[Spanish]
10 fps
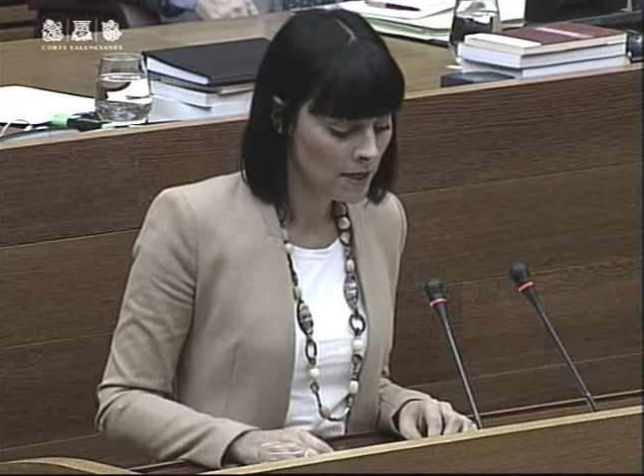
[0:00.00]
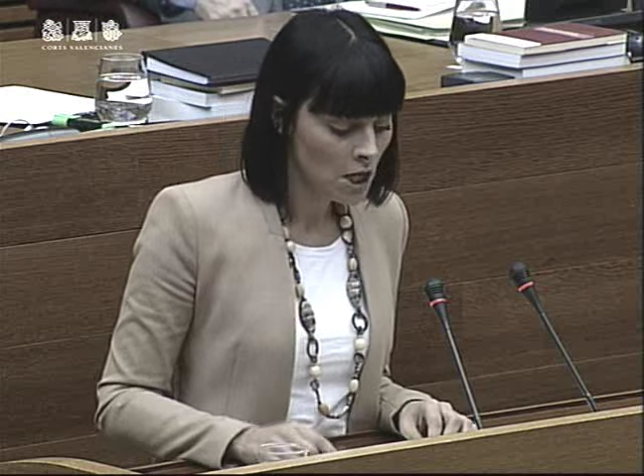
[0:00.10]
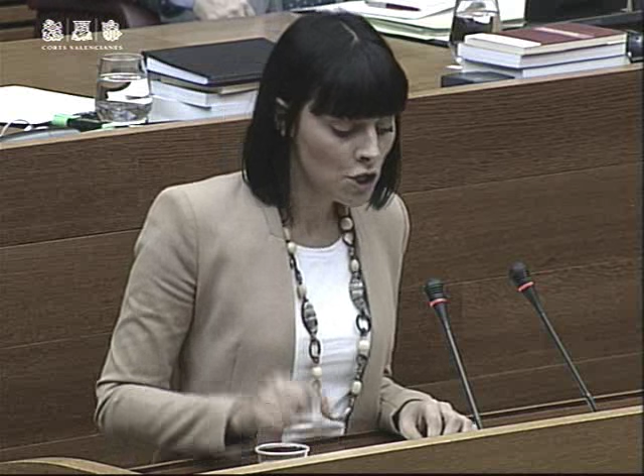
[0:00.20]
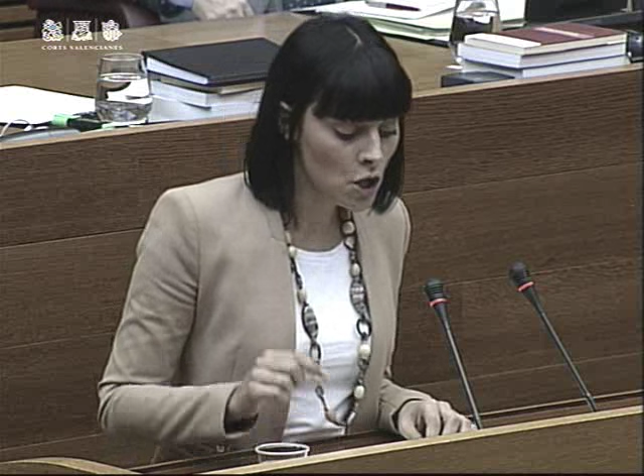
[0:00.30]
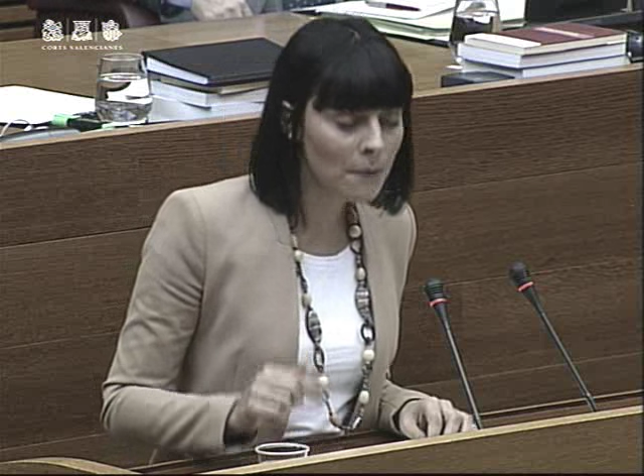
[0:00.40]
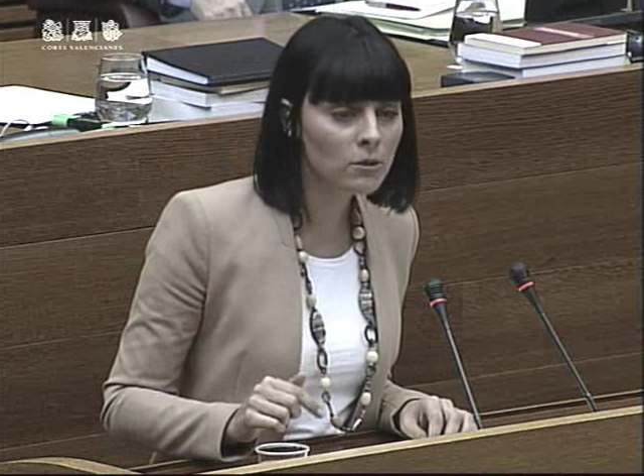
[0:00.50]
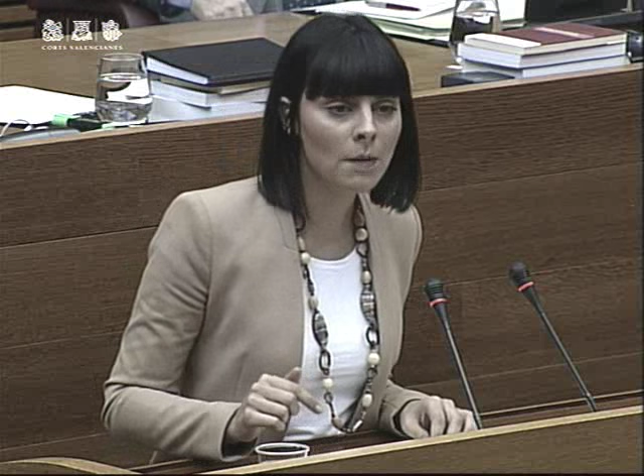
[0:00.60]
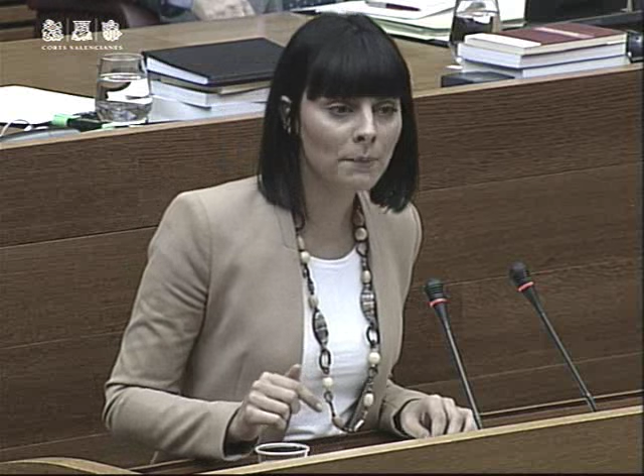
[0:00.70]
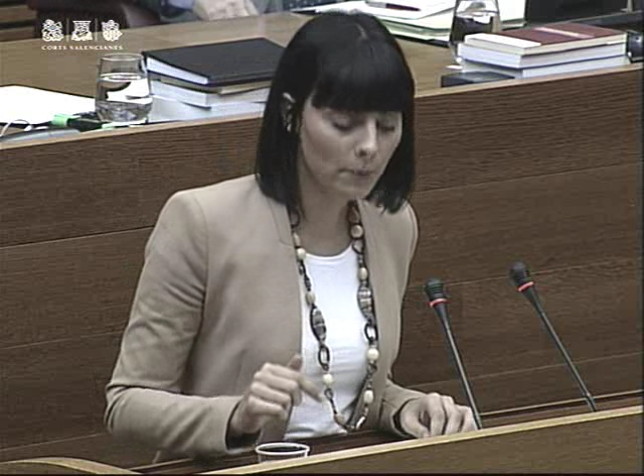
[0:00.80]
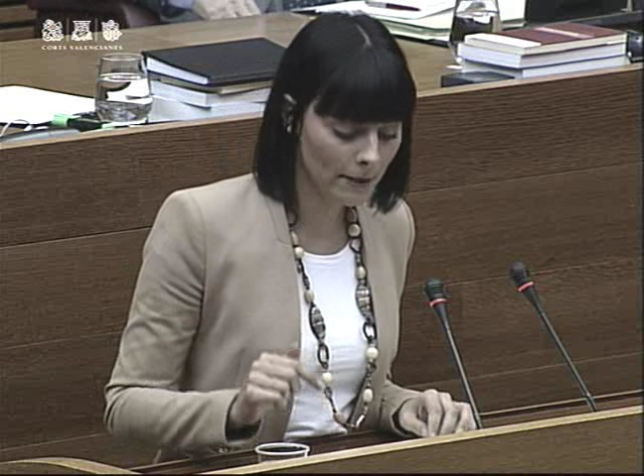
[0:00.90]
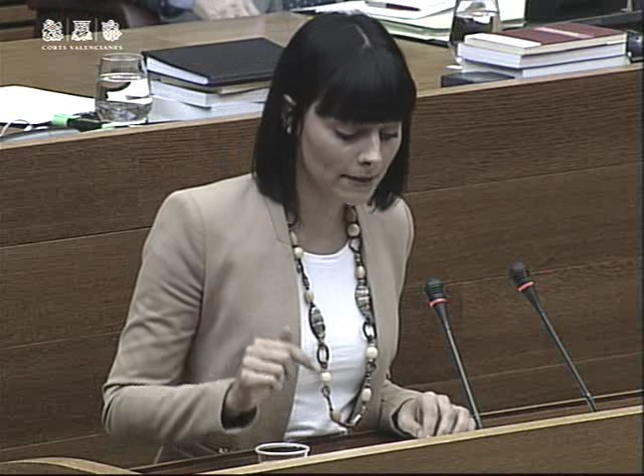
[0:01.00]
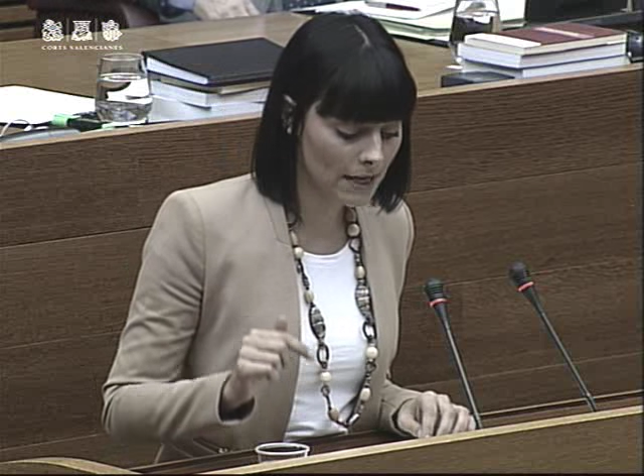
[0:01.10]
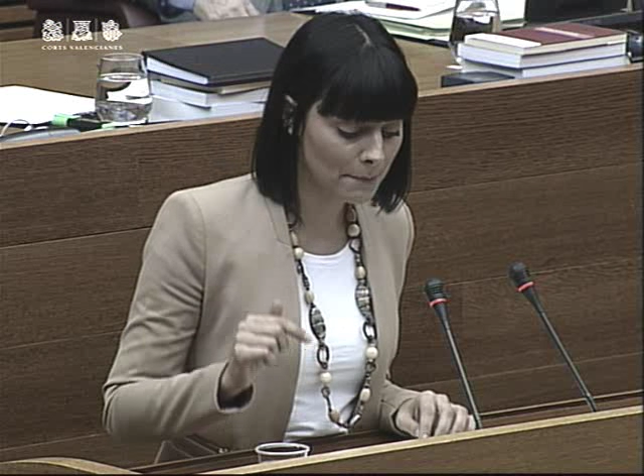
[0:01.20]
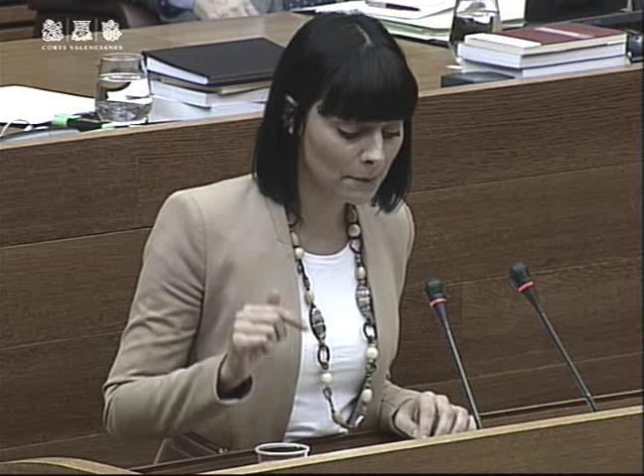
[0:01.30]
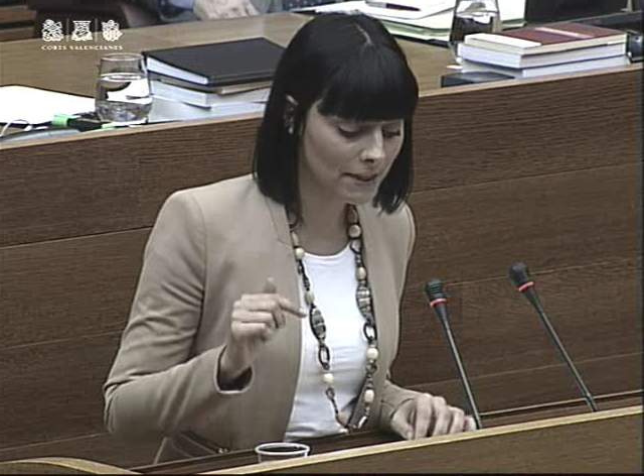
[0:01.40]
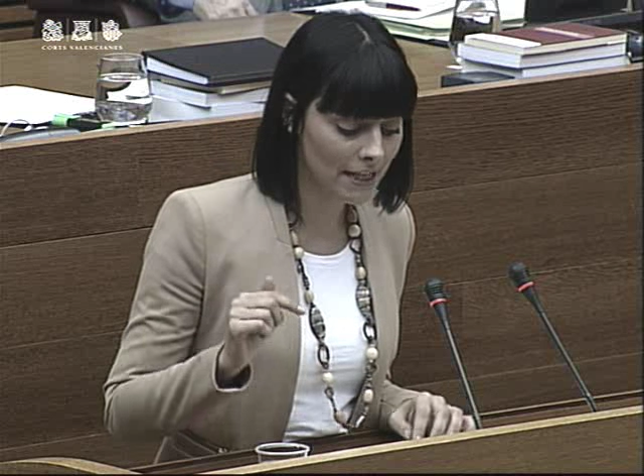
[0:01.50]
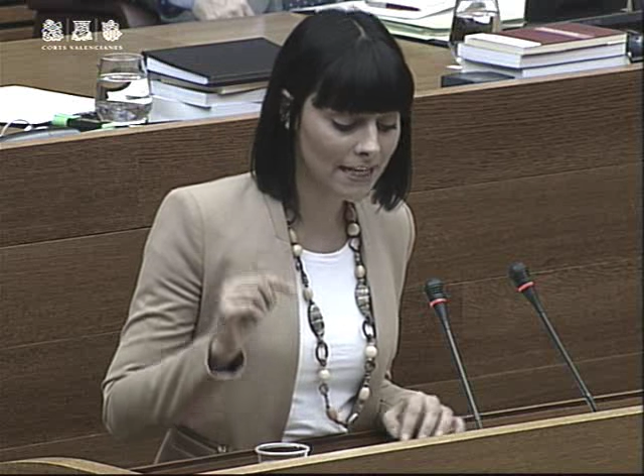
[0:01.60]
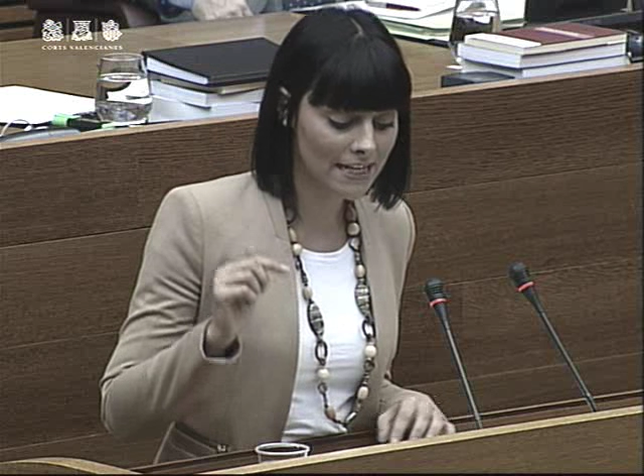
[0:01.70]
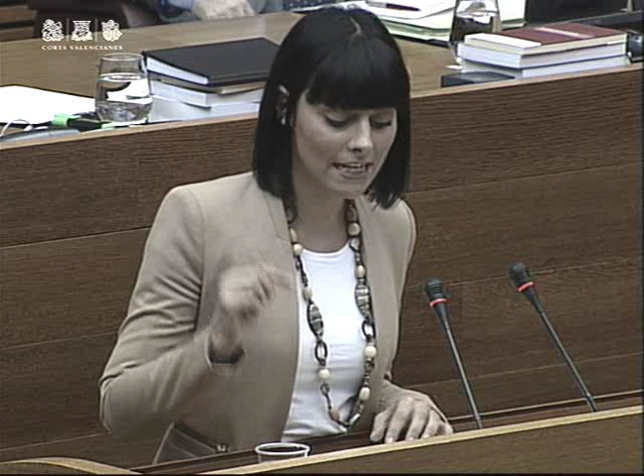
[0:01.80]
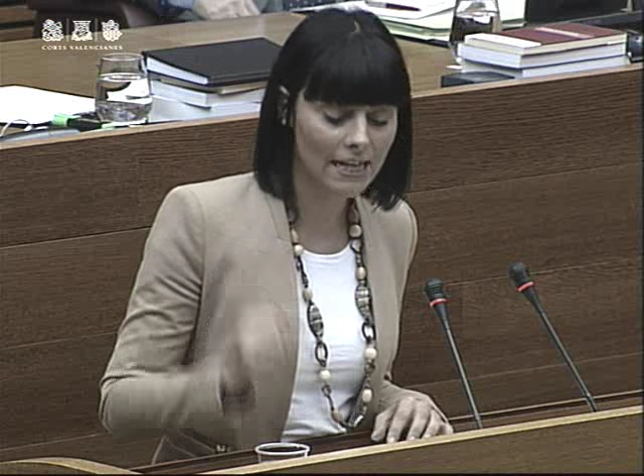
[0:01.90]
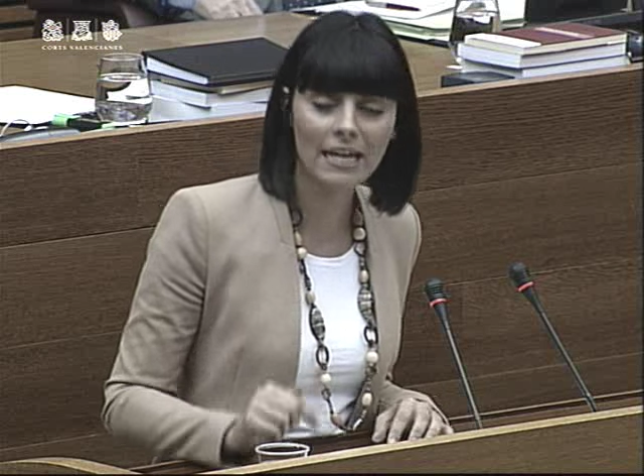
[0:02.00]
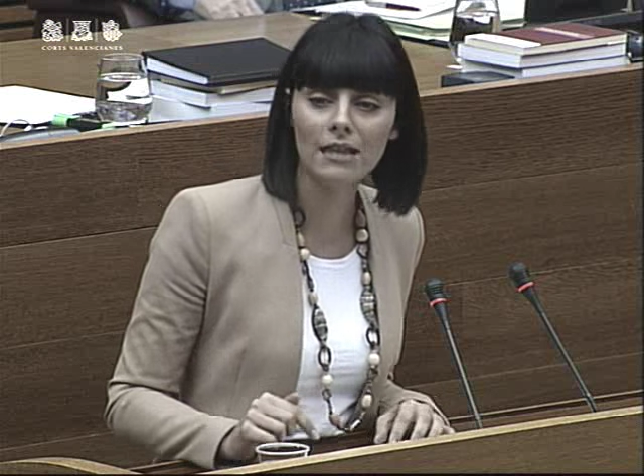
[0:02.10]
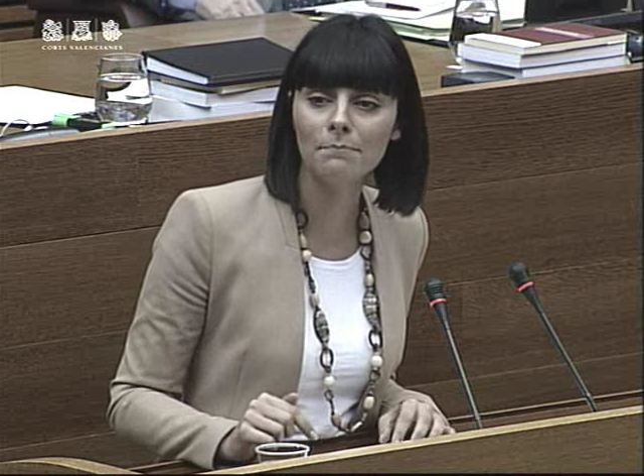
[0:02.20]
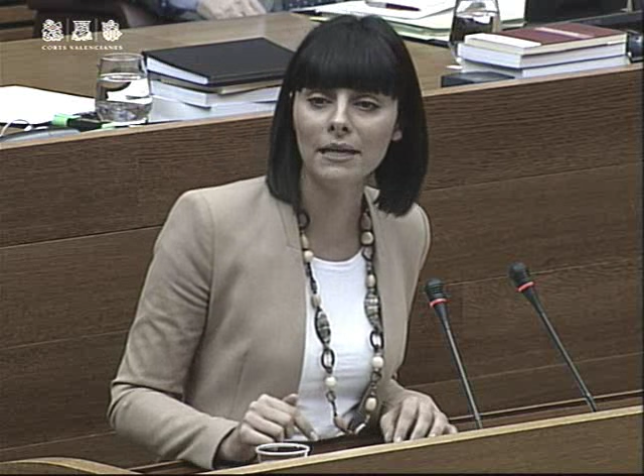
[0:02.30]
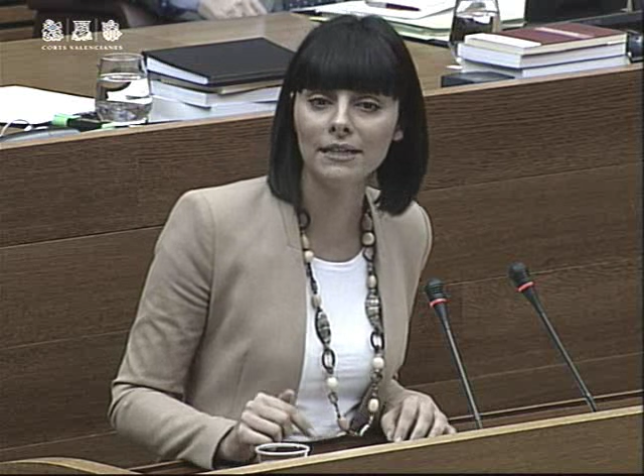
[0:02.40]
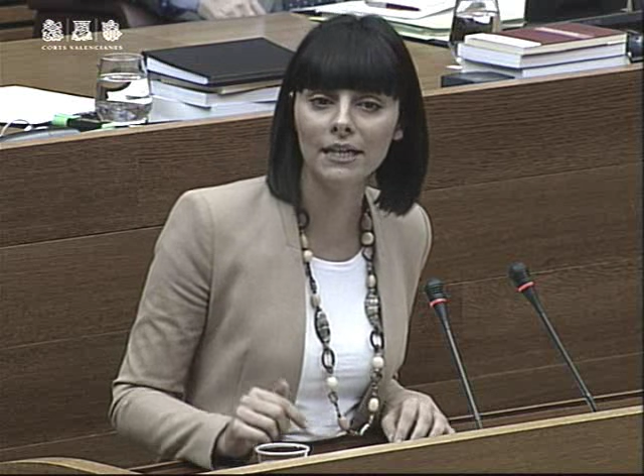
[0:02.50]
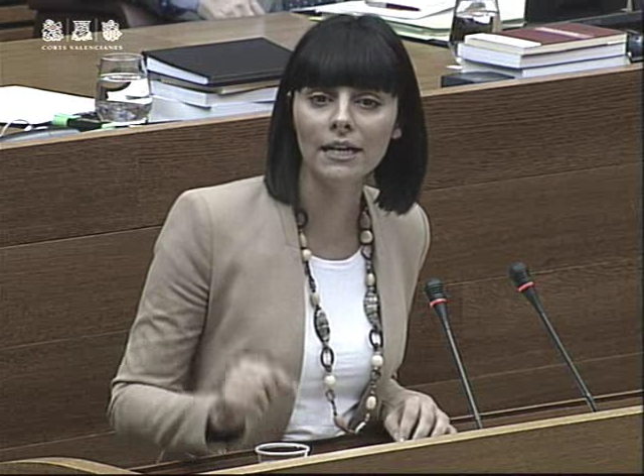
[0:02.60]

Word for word: No vamos a permitir que se deje de invertir